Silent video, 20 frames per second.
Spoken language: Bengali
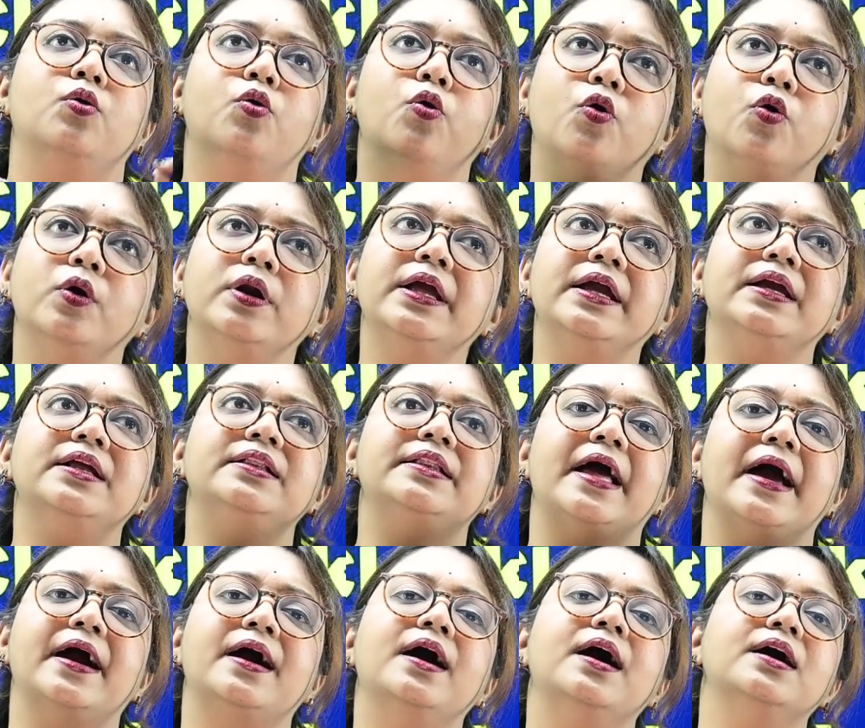ঘড়ি
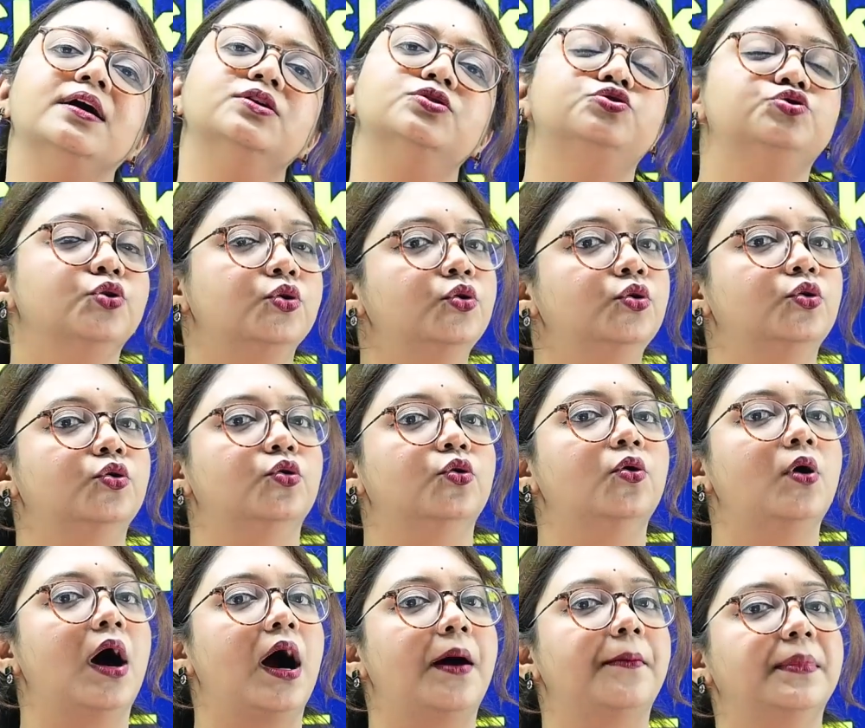দেখার জন্য
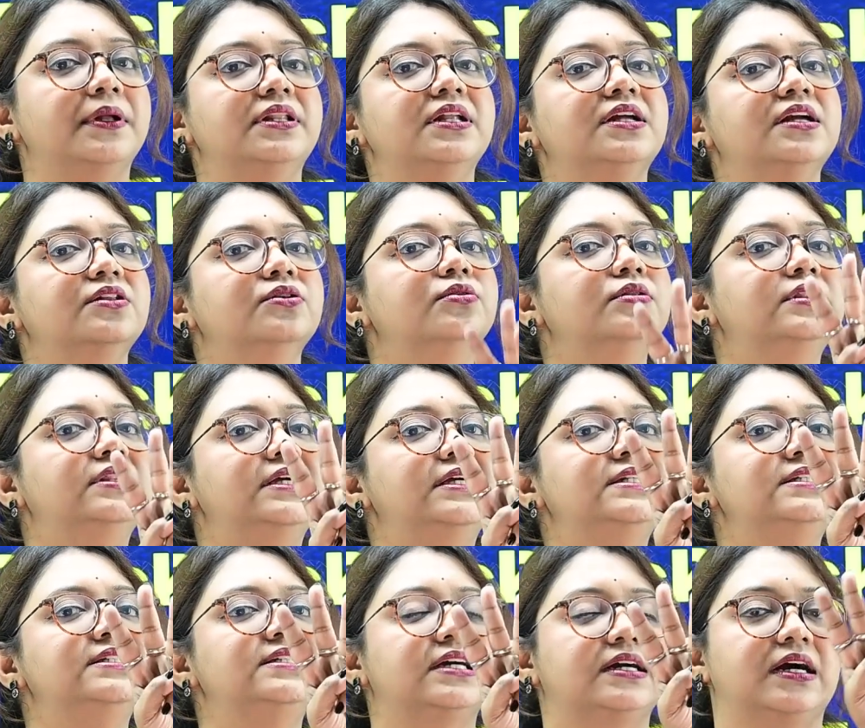আমাদের কিন্তু
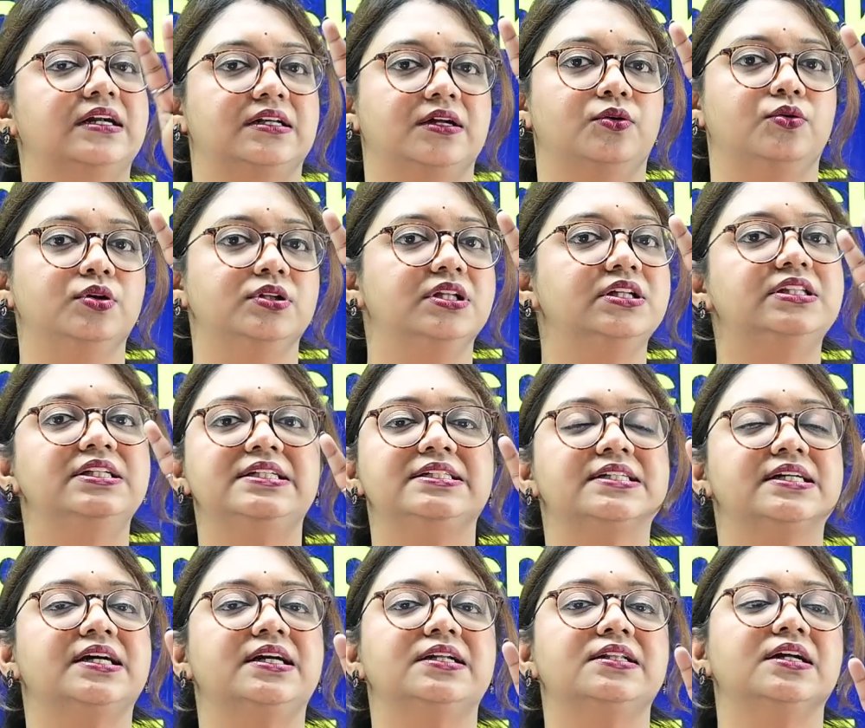তিনটে কাটা ঘড়িতে
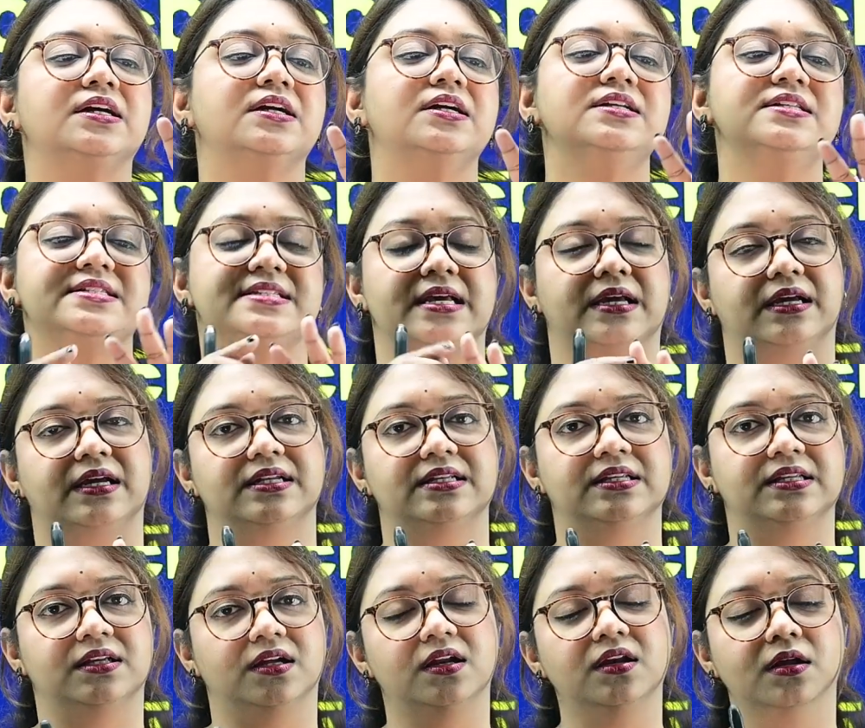তিনটে কাটা থাকে
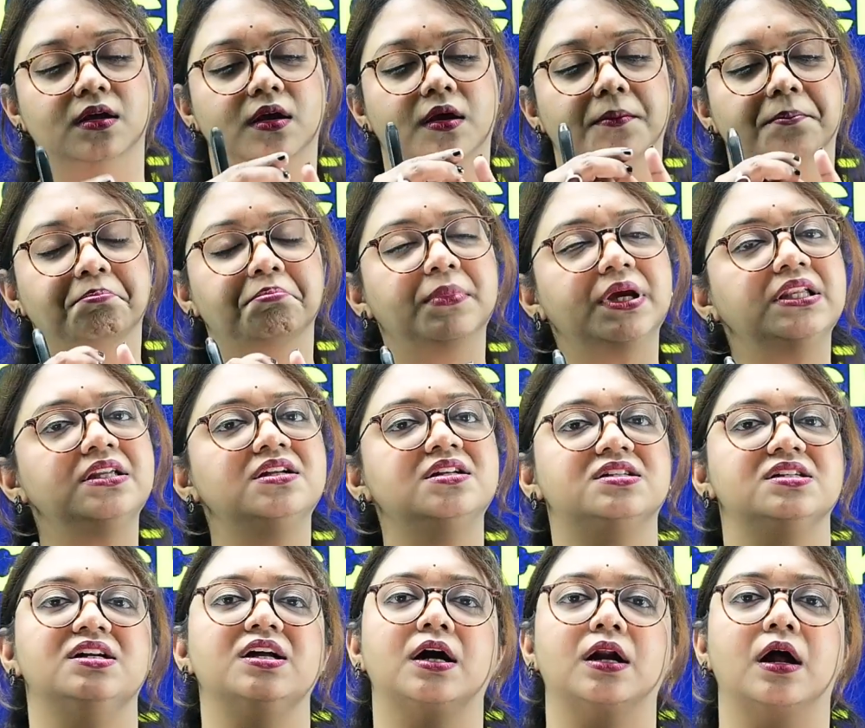সেকেন্ডের
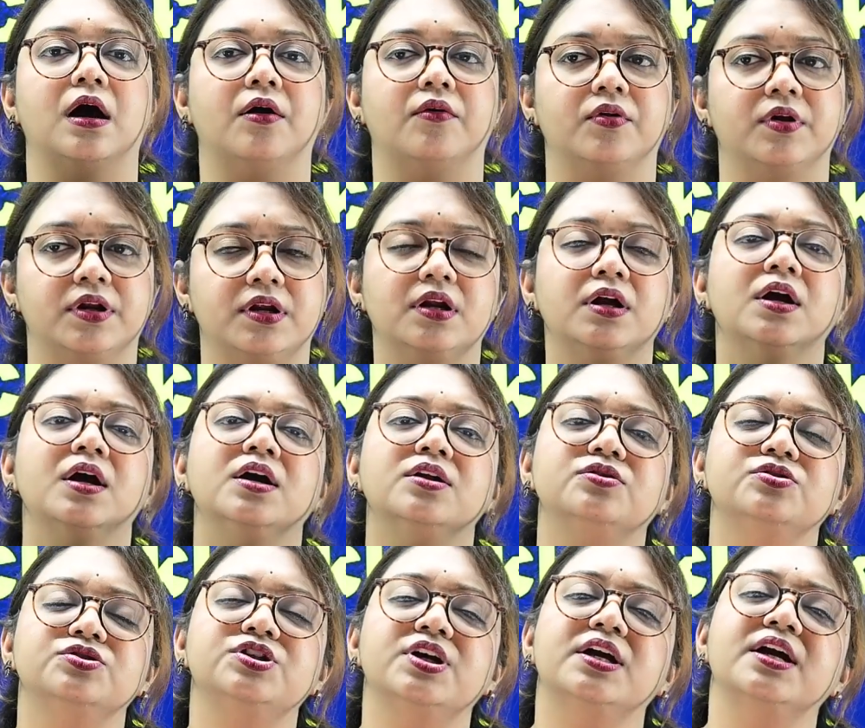মিনিটের আর আওয়ারের
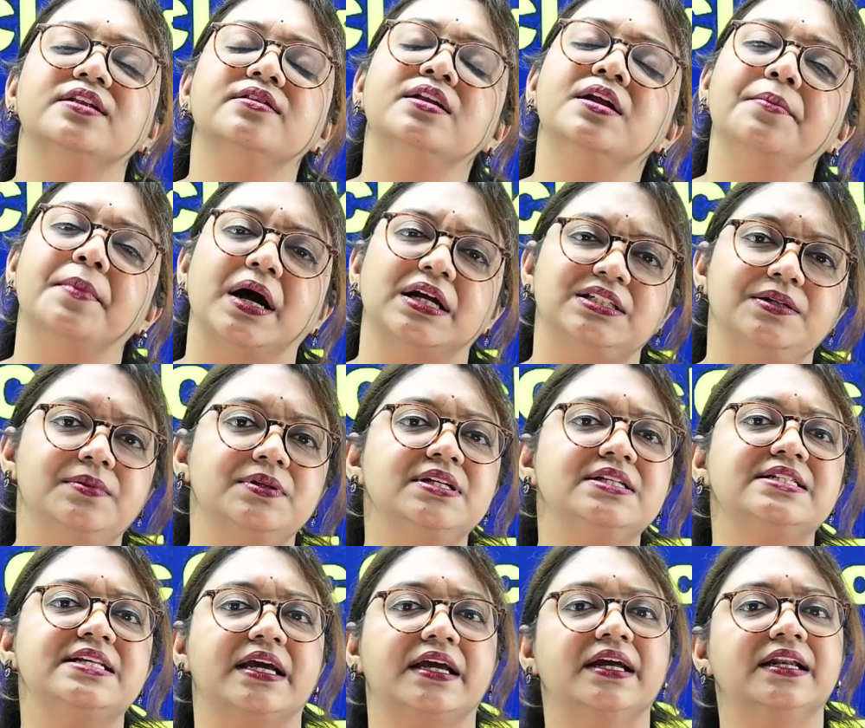তো সেক্ষেত্রে মাঝে মাঝে
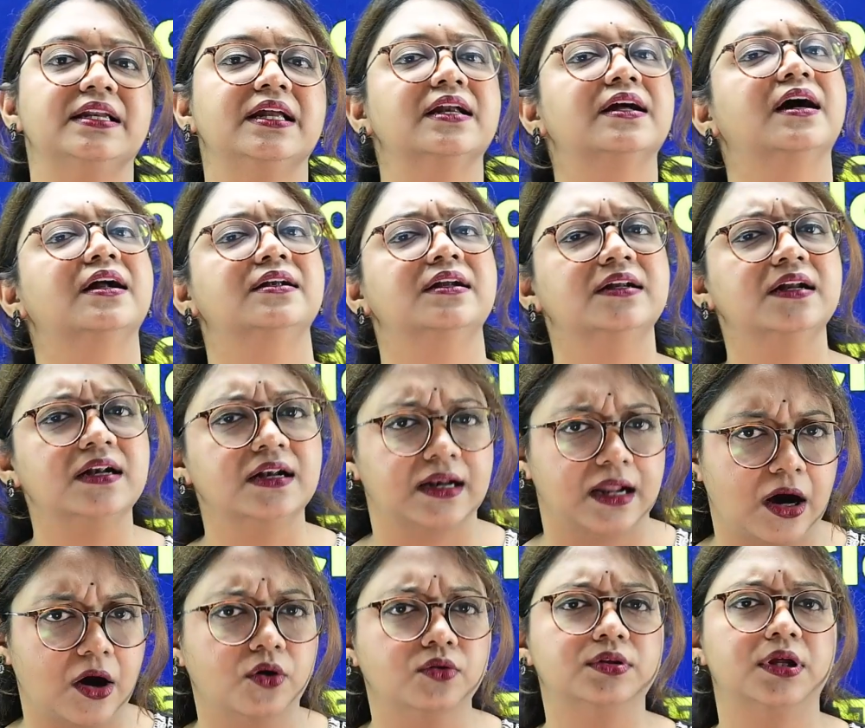সেকেন্ডের কাটাটা
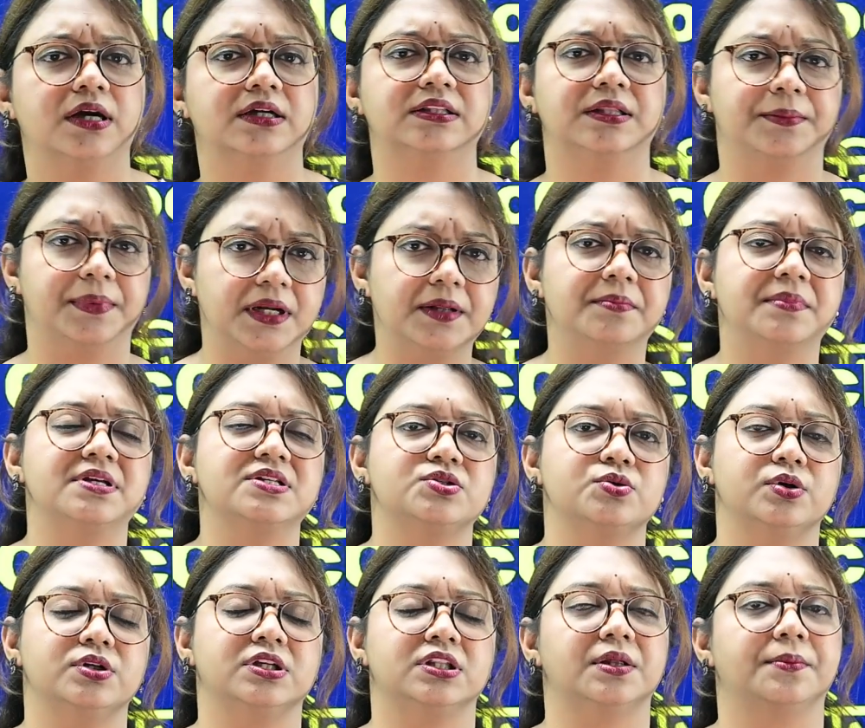নাও থাকতে পারে মিস
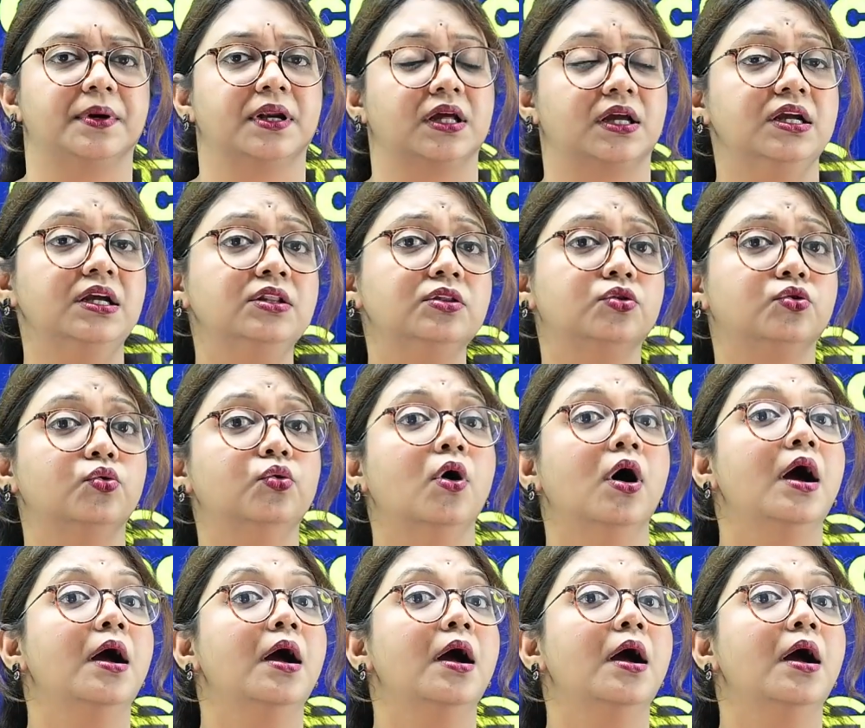হয়ে যেতে পারে কিন্তু